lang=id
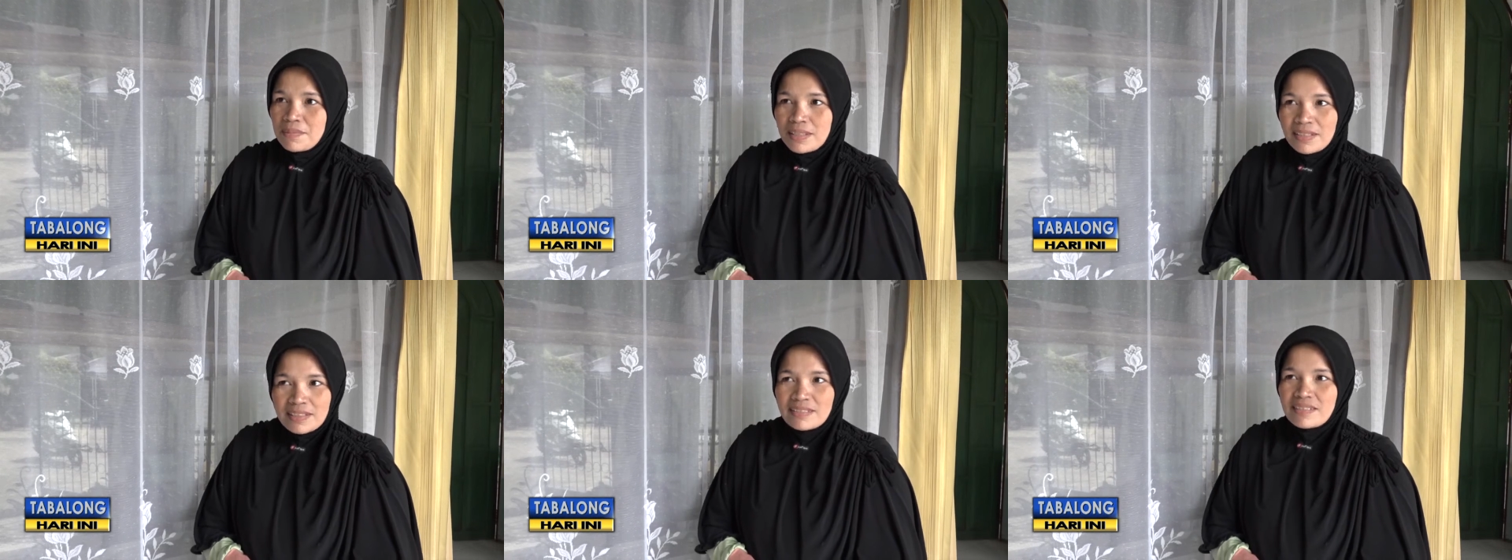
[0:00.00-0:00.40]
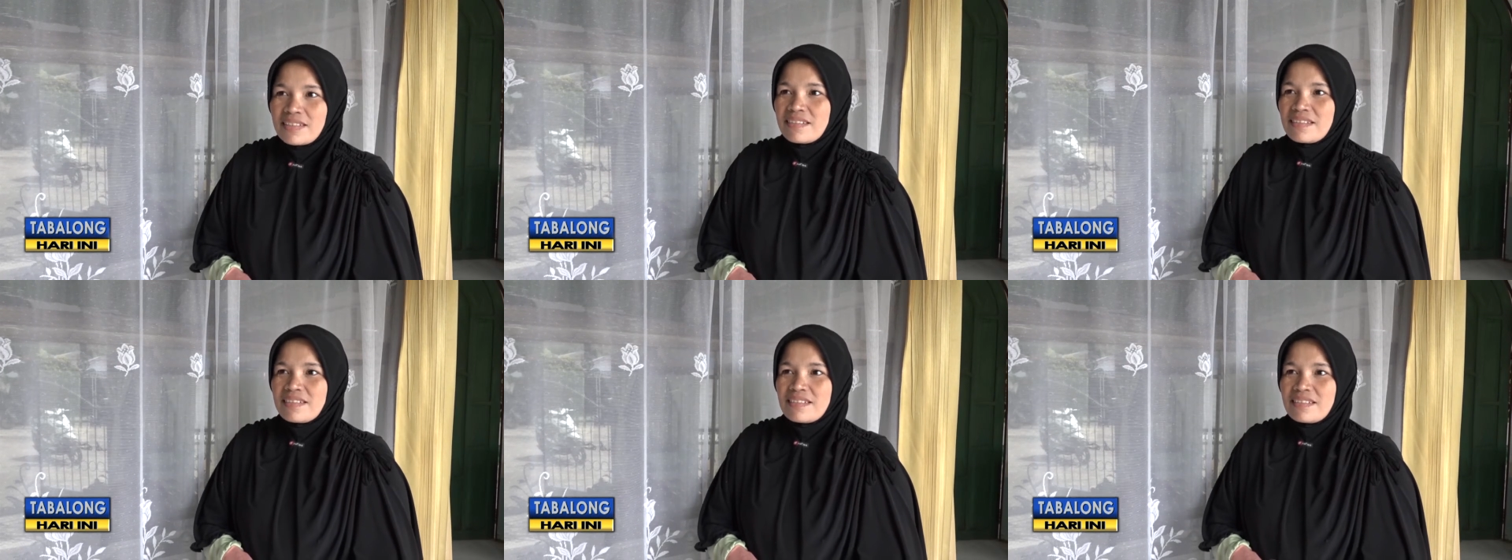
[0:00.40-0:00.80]
bahkan
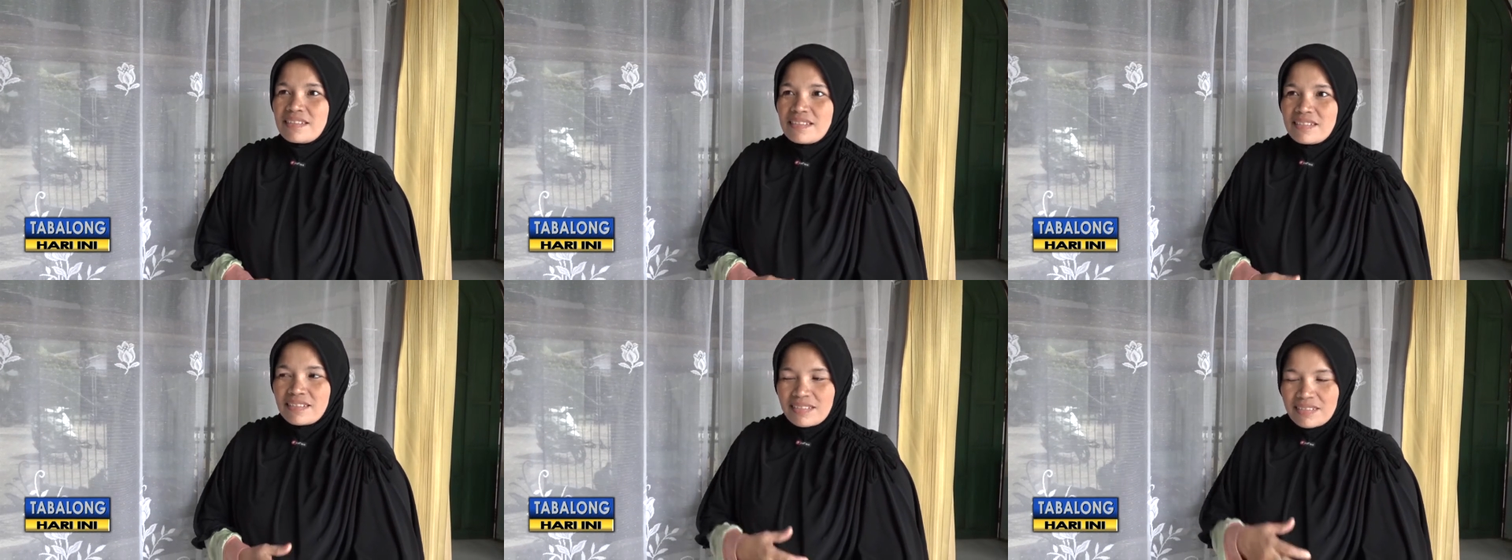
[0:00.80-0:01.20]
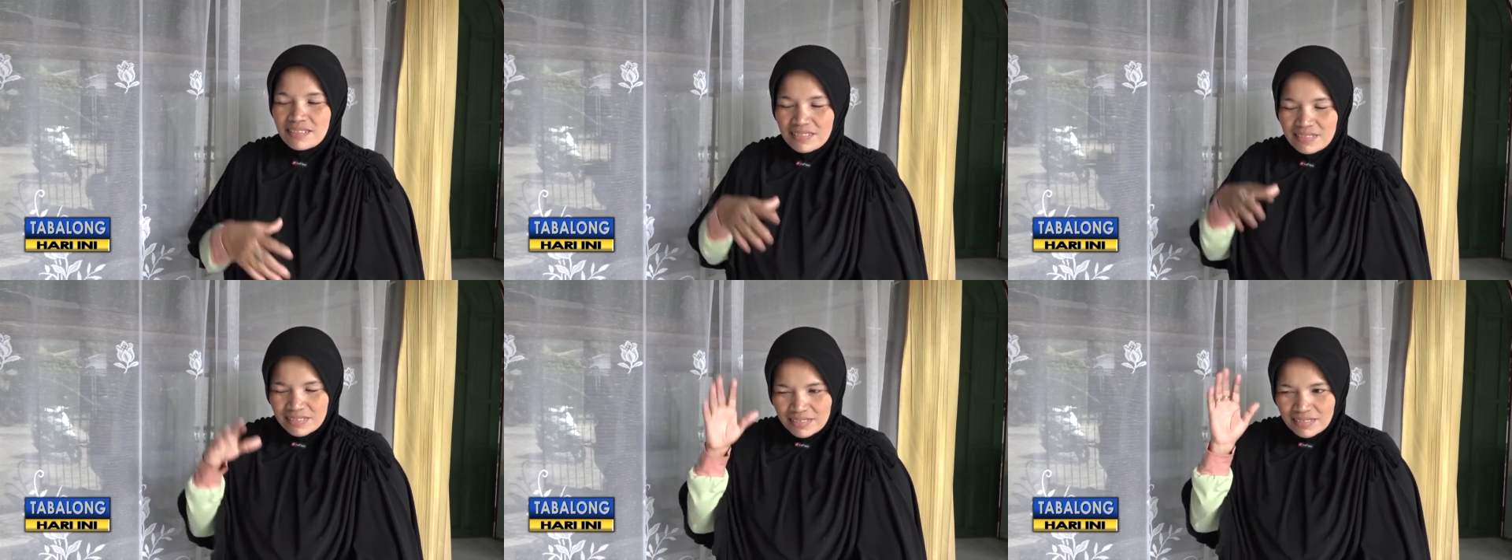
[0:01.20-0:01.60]

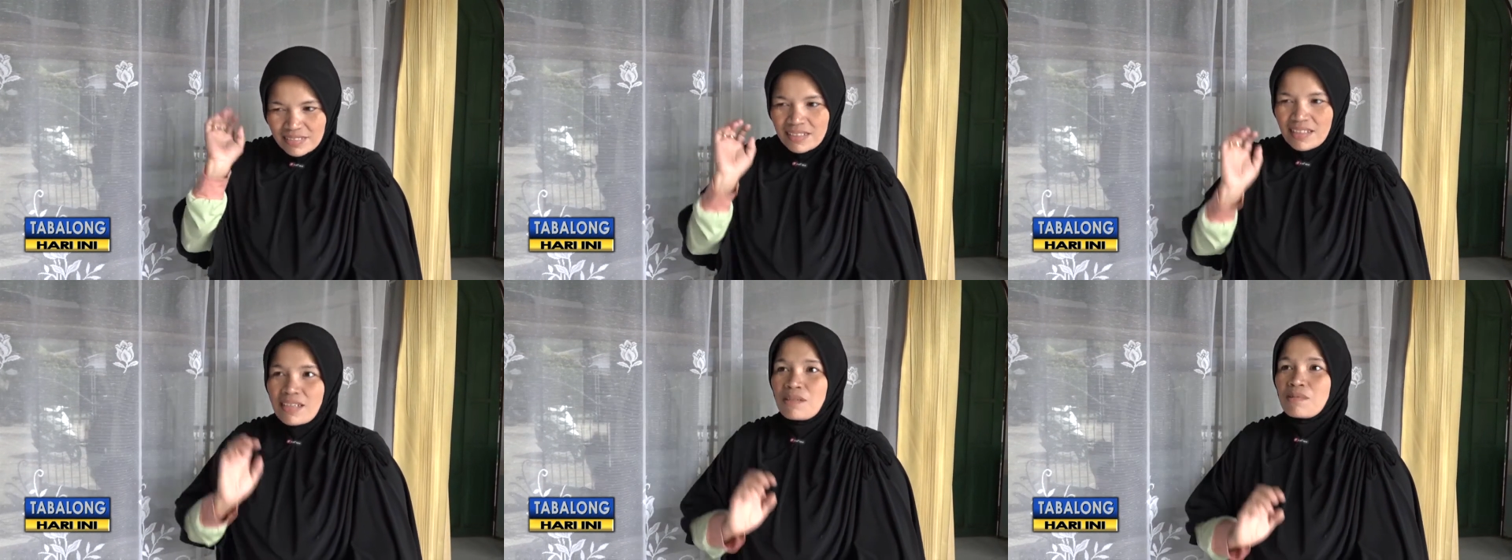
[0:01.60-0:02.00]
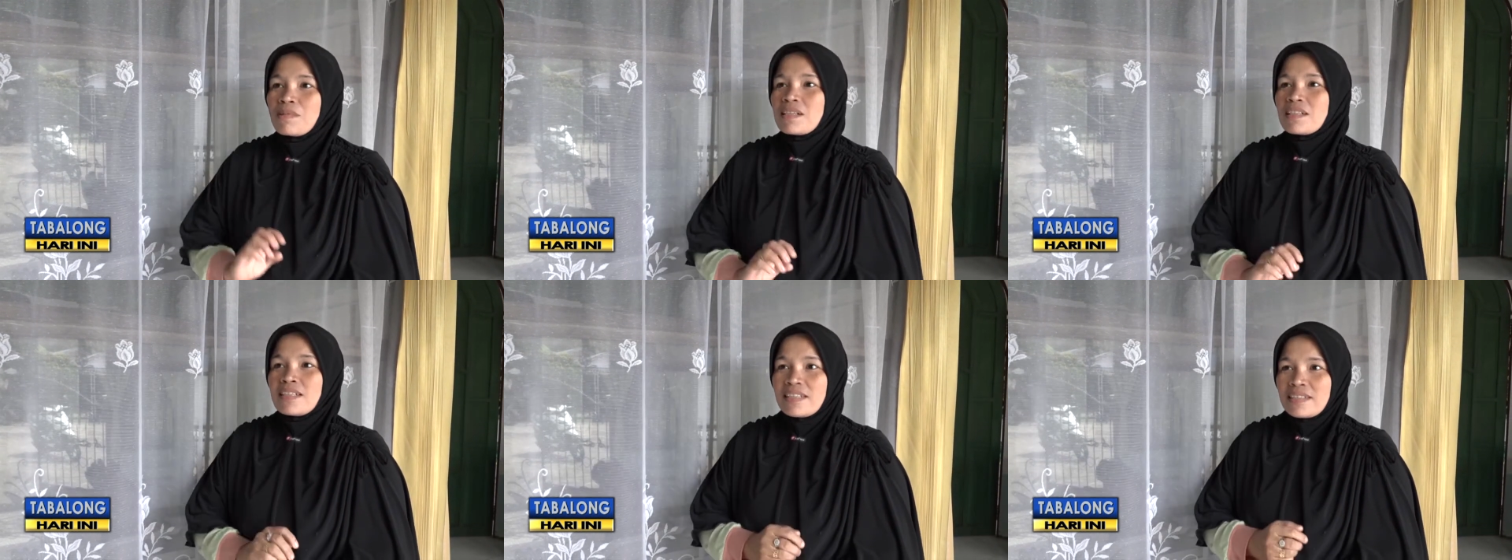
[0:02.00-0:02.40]
daerah
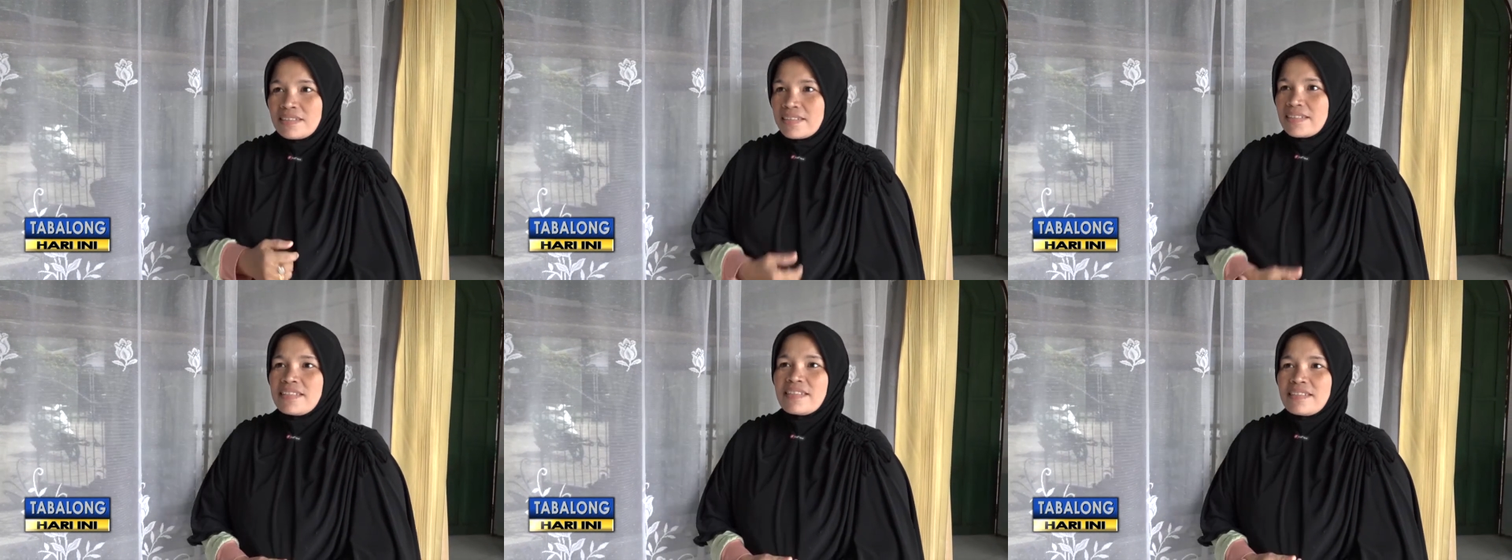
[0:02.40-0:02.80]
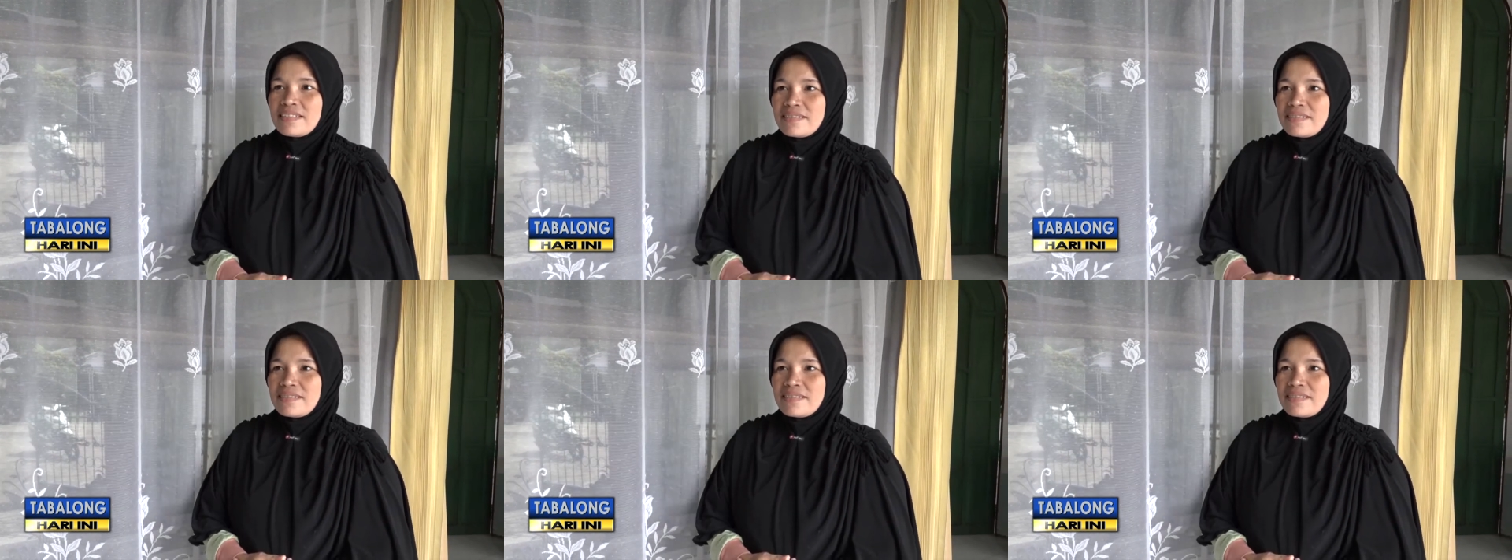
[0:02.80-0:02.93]
luar lain lagi